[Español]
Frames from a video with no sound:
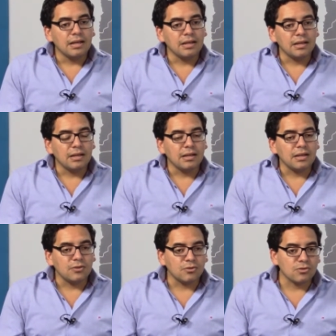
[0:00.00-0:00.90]

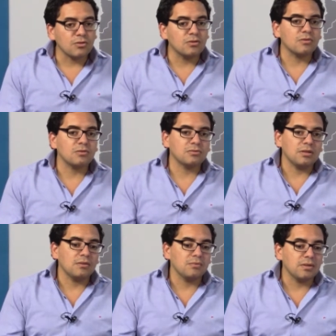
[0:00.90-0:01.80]
Eh, nosotros
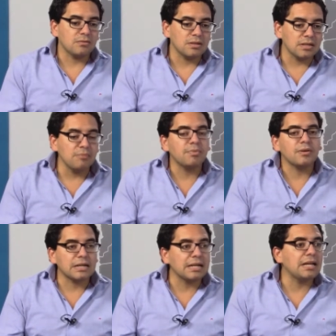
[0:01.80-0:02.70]
y nuestro
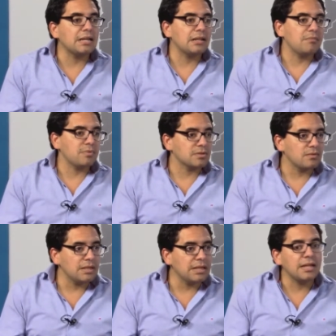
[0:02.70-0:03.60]
equipo creen la
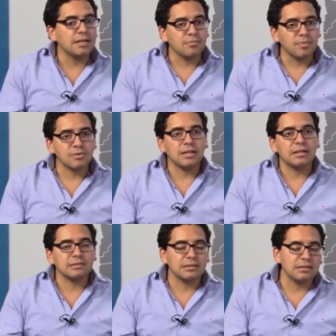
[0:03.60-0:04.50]
posibilidad de que
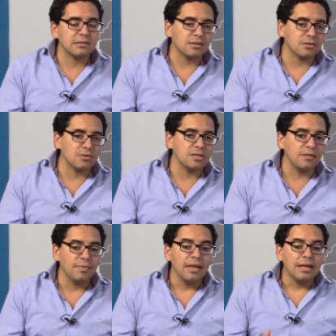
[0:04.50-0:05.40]
Posada se
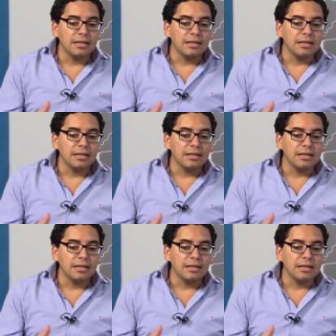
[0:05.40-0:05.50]
desarrolle